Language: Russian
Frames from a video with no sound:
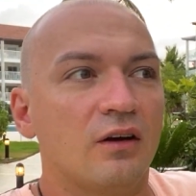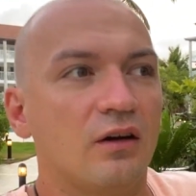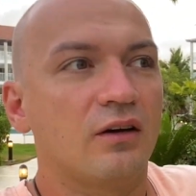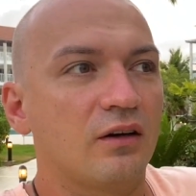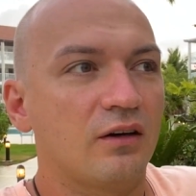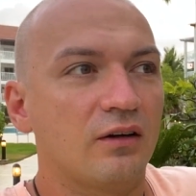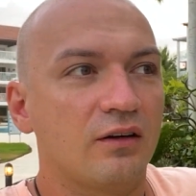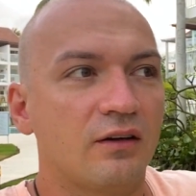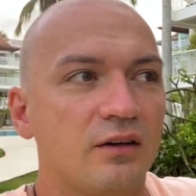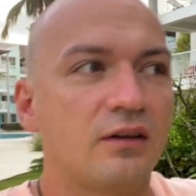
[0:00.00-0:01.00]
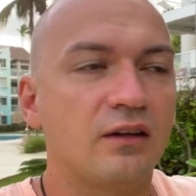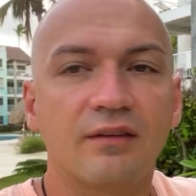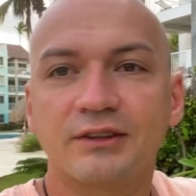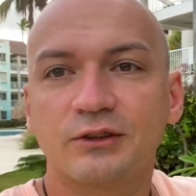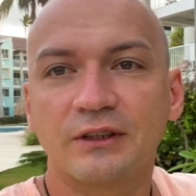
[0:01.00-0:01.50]
а,
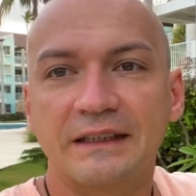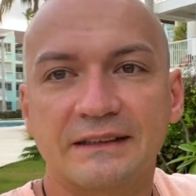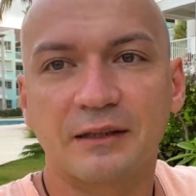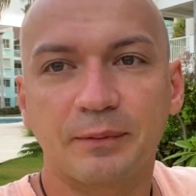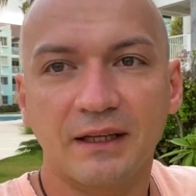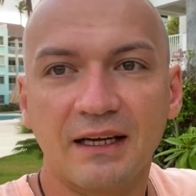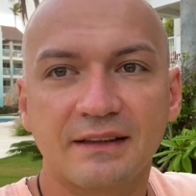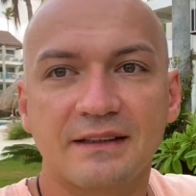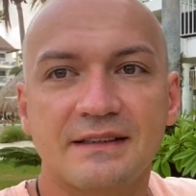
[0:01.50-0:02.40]
на высокие зарплаты